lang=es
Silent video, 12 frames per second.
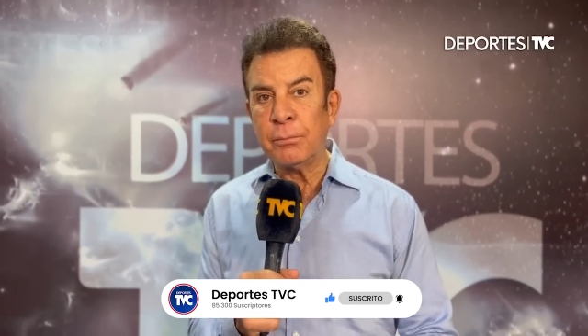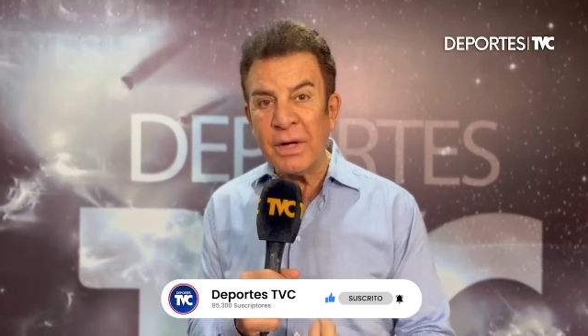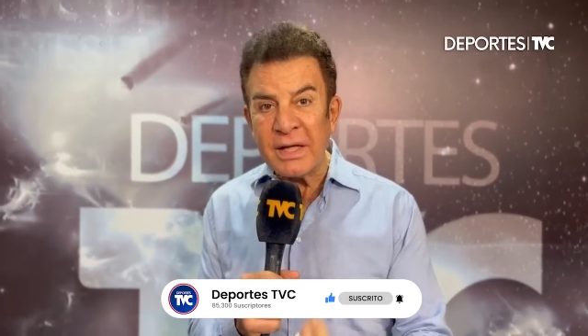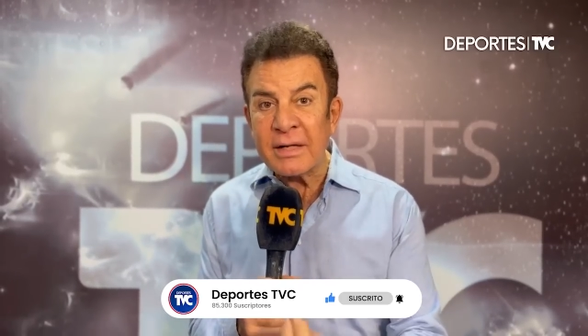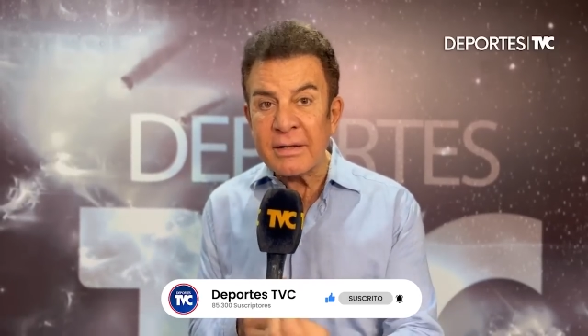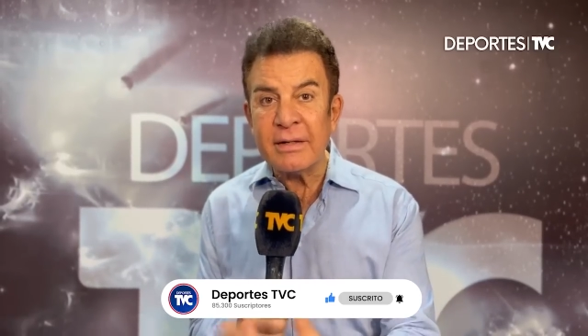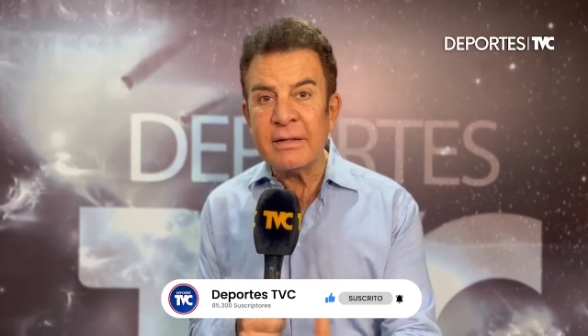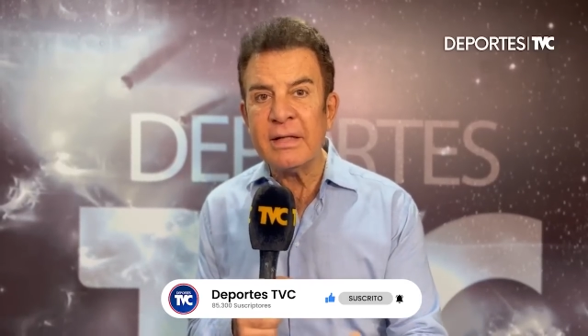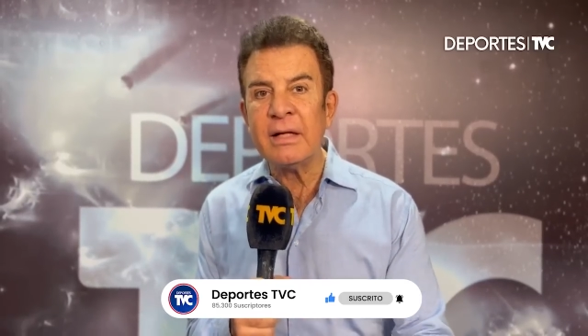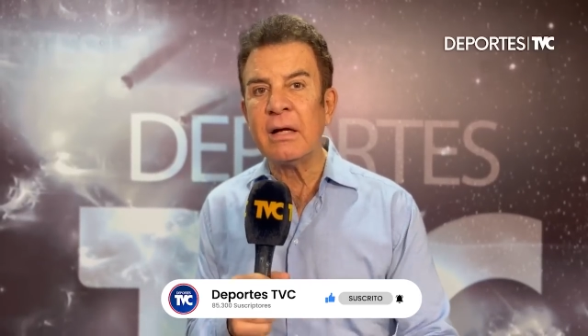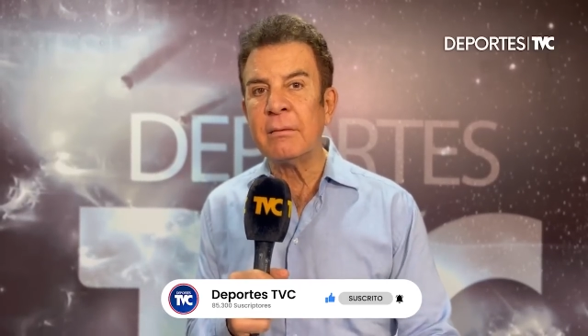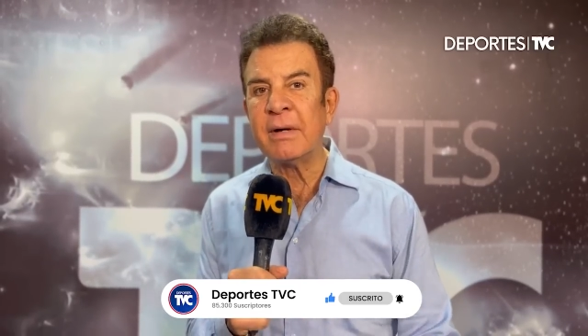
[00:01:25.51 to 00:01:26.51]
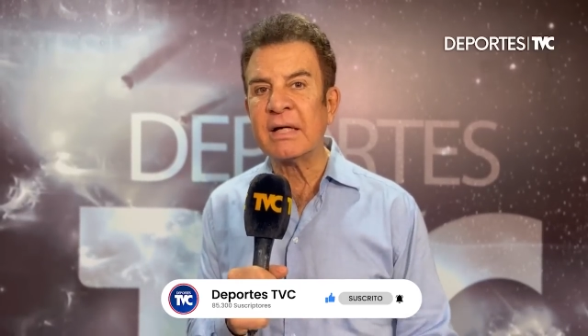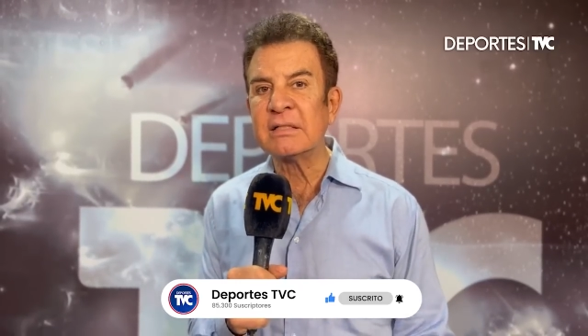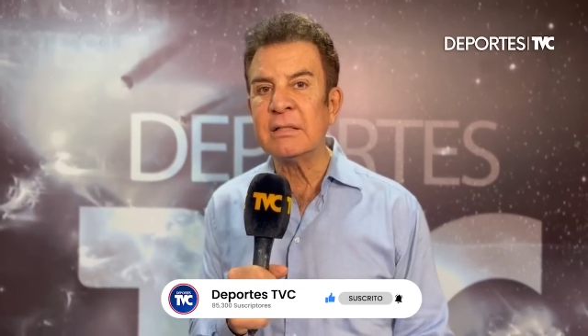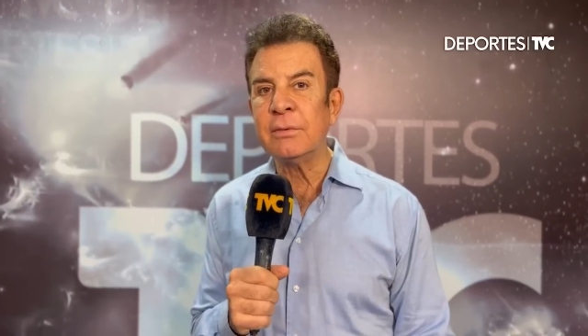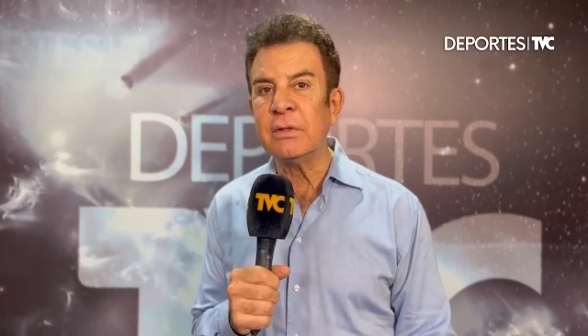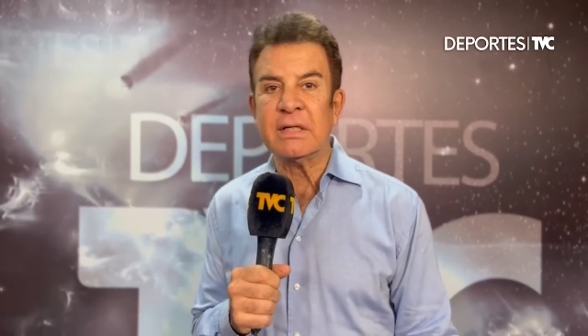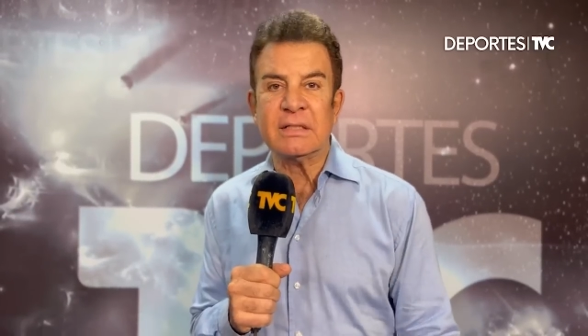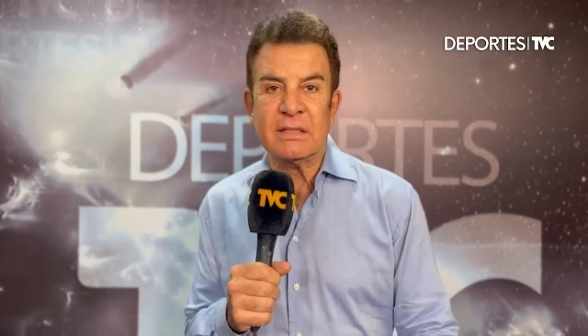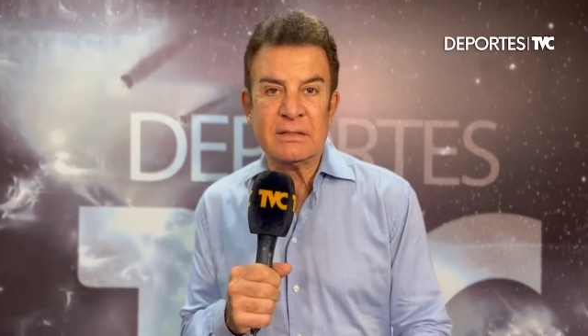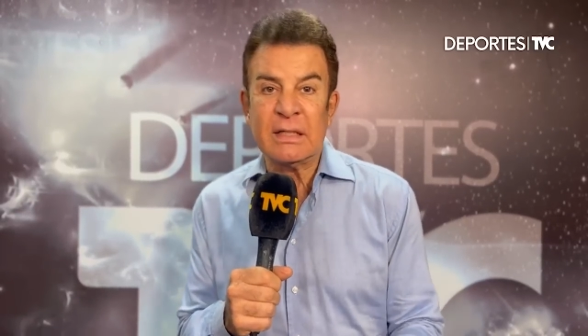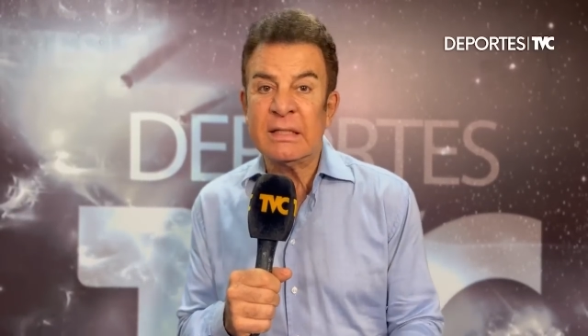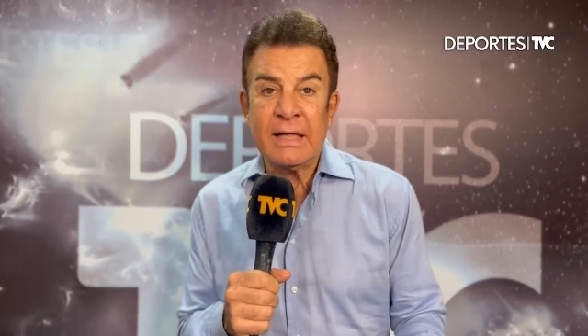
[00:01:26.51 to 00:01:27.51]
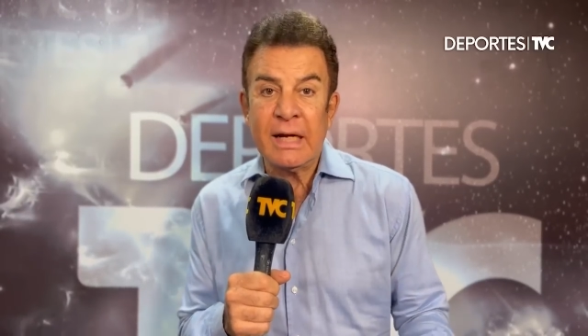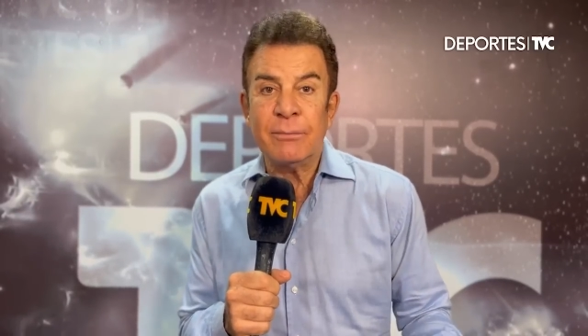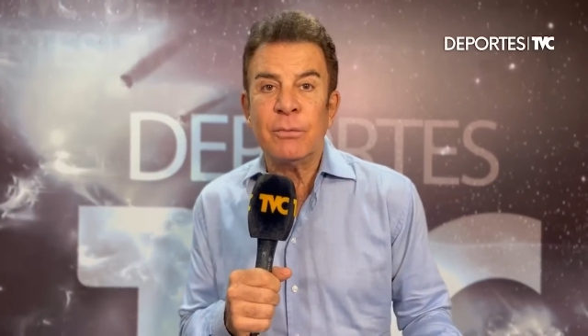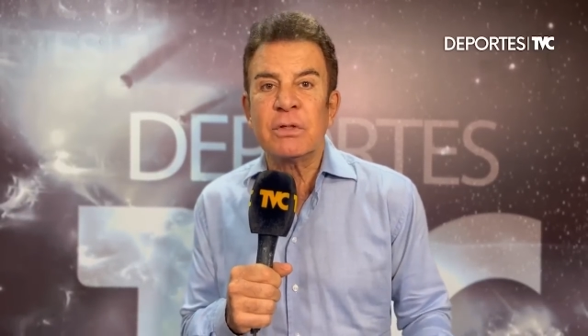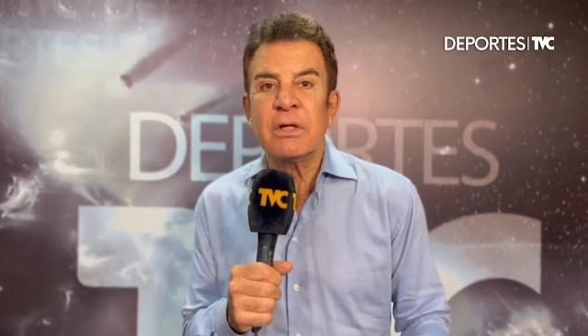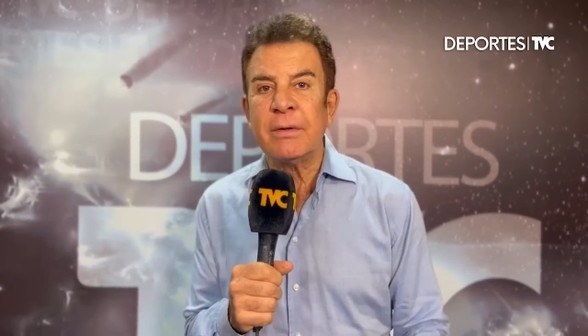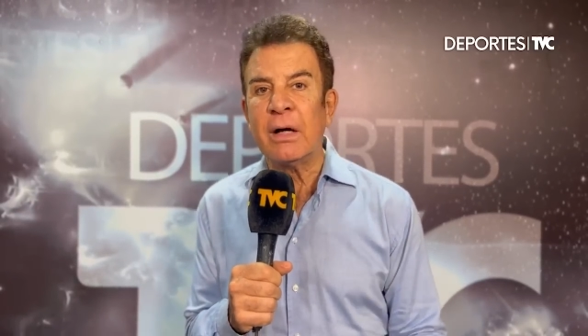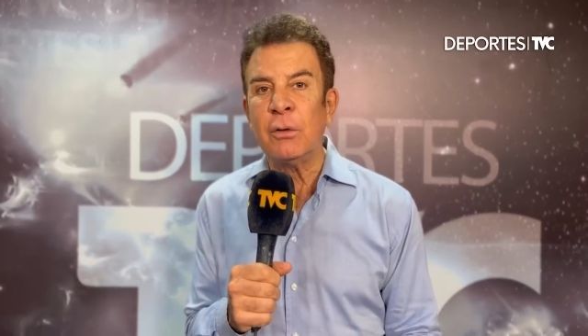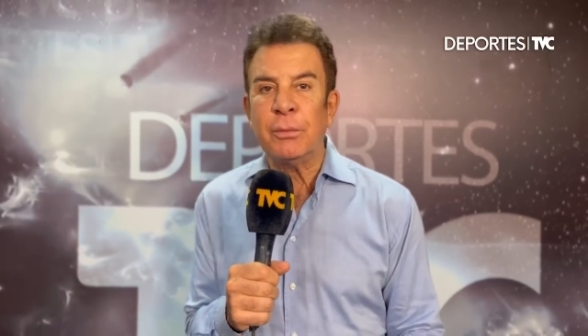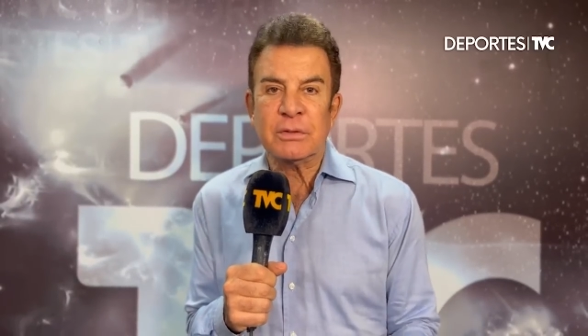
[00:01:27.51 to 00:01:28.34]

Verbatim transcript: puedan rendir al máximo y que se sentirán motivados